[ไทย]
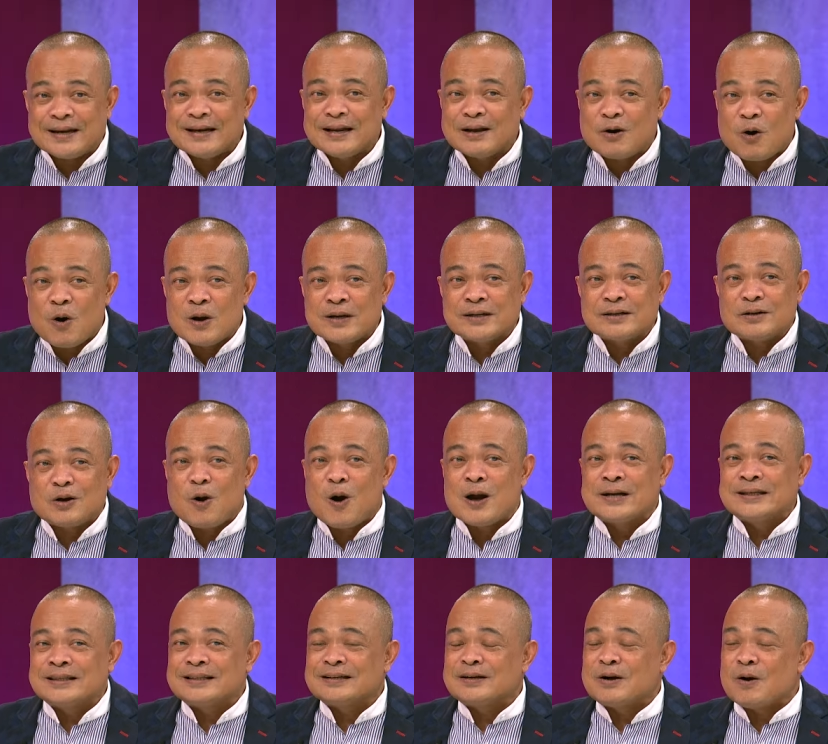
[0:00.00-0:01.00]
เพจเอามายึดเป็น
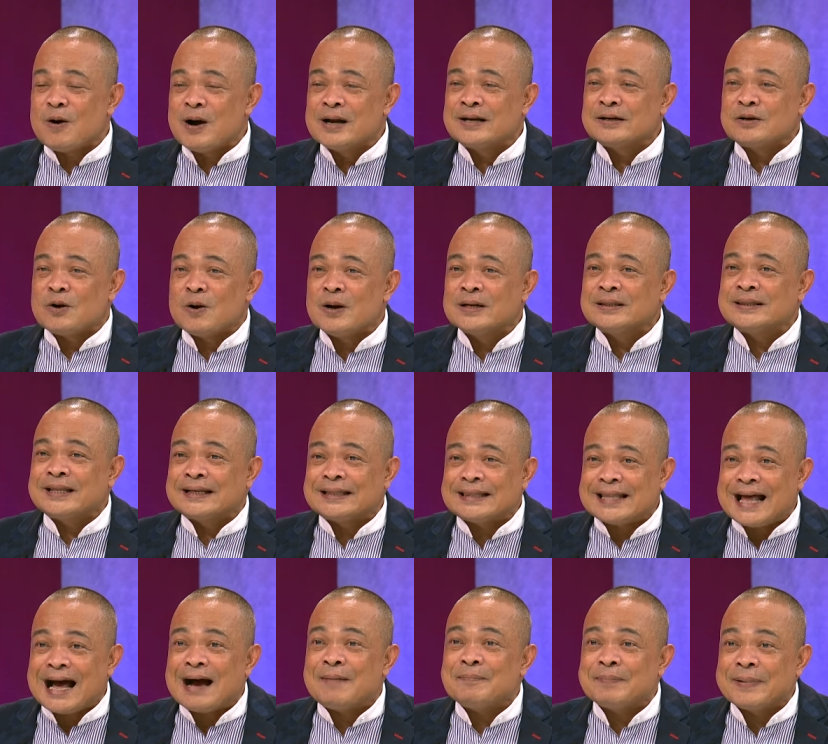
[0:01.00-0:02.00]
สาระได้ยังไงคนติ
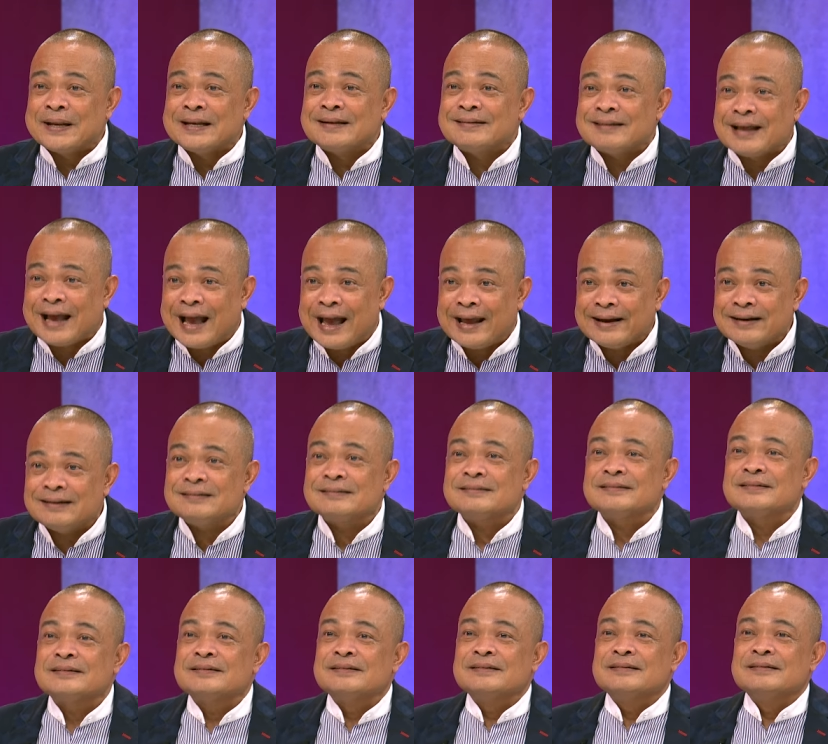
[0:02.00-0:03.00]
ดตามเป็นแสน
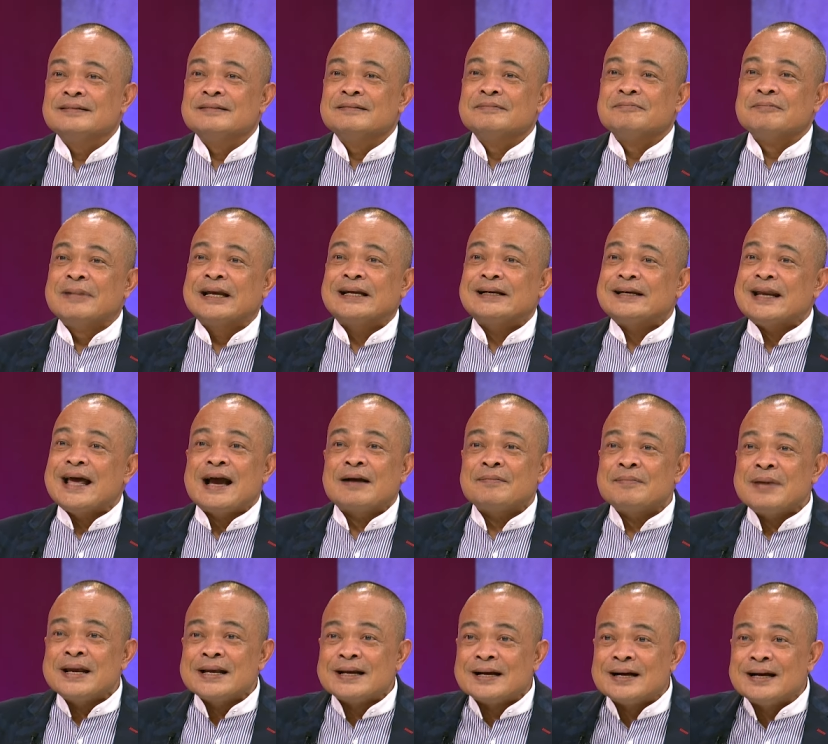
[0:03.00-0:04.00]
บิ๊กแด
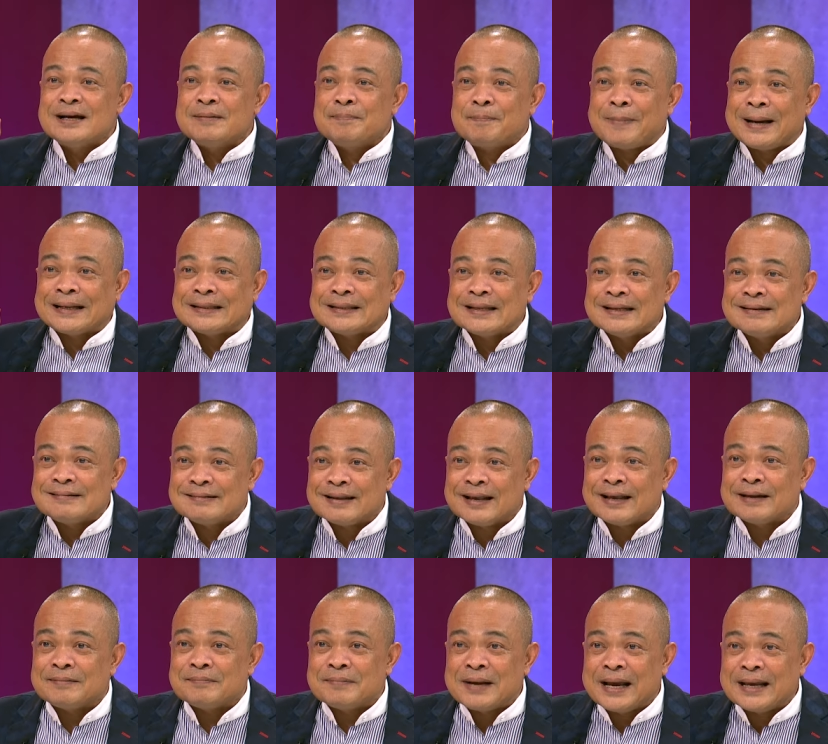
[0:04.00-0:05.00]
งไม่เคยปฏิ
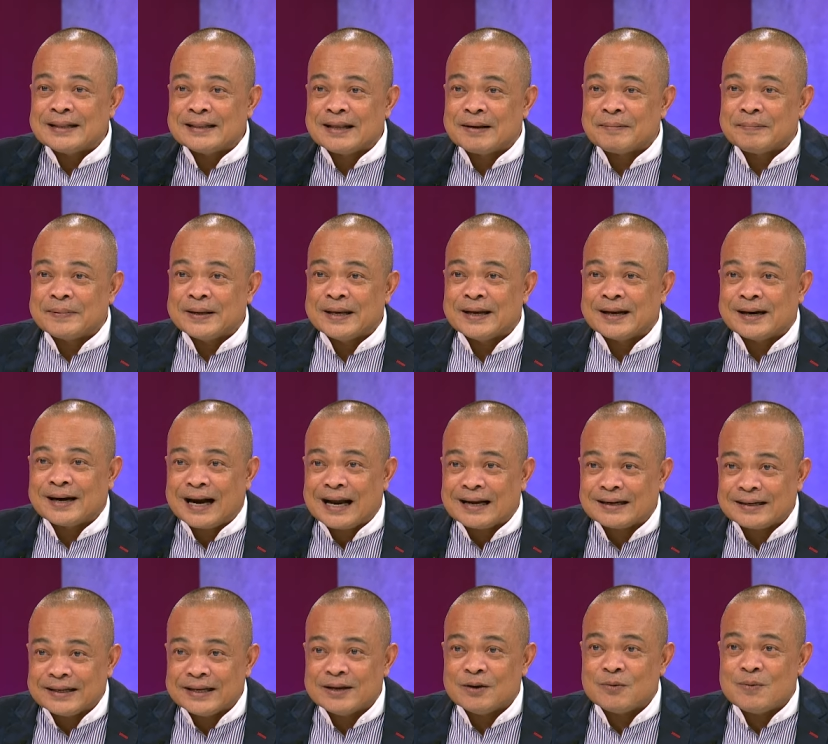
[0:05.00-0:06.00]
เสธแม้แต่เพียงค
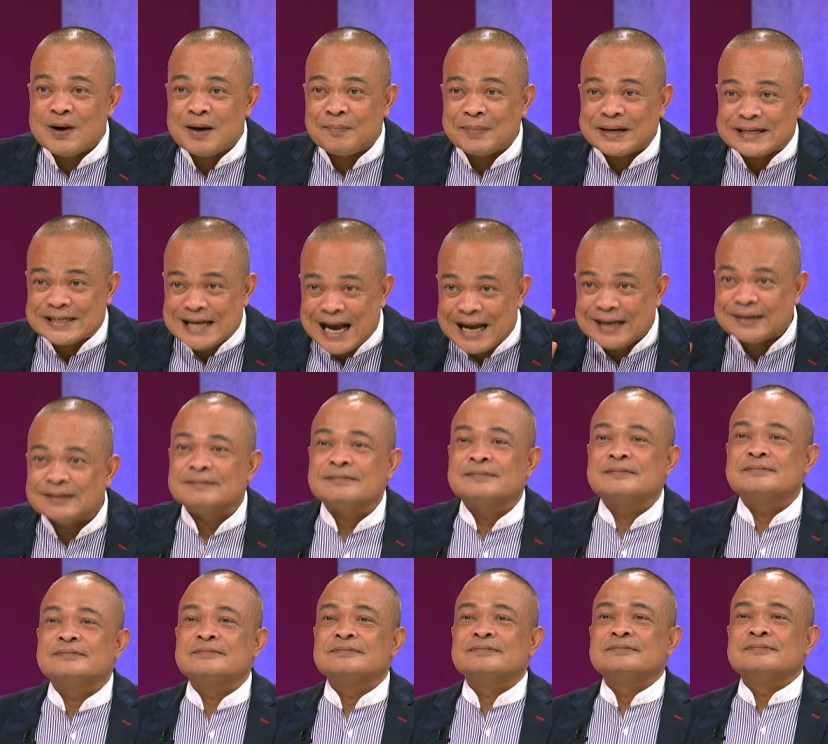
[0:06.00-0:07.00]
รั้งเดียวว่าไม่ใช่
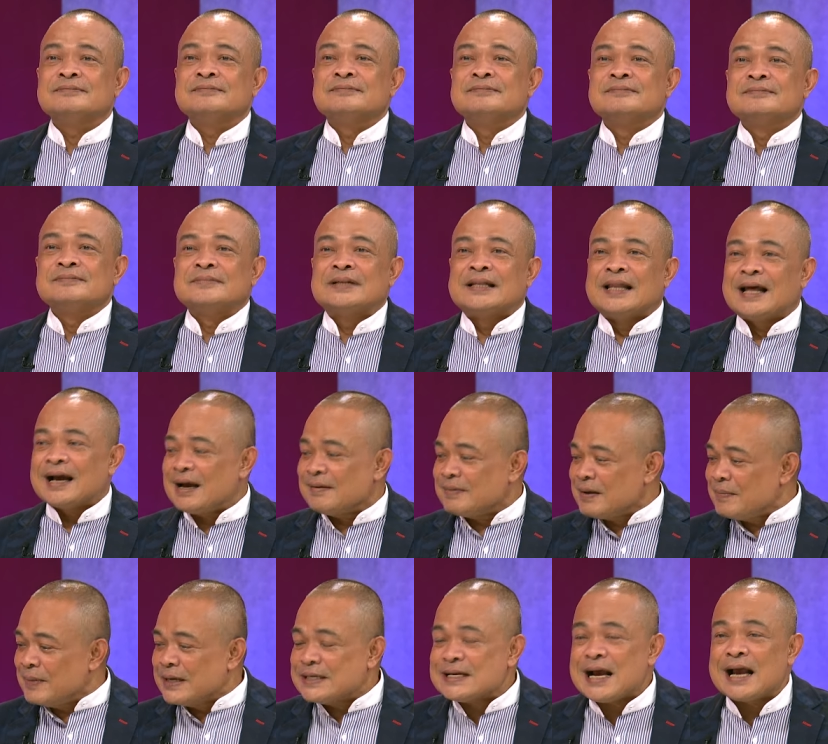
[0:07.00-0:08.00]
นะค
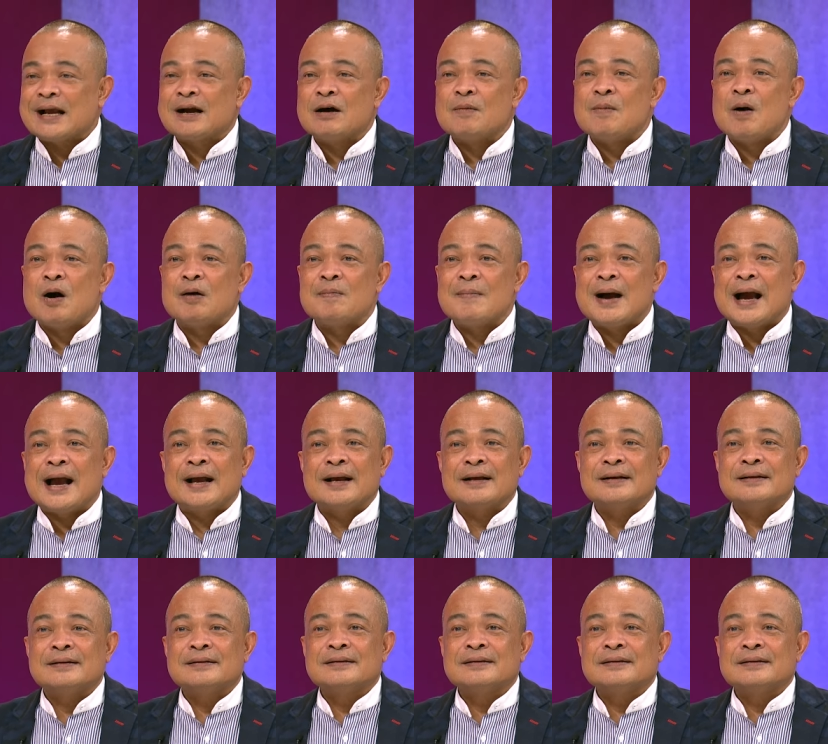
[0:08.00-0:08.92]
รับถ้าไม่ใช่ก็บอกมา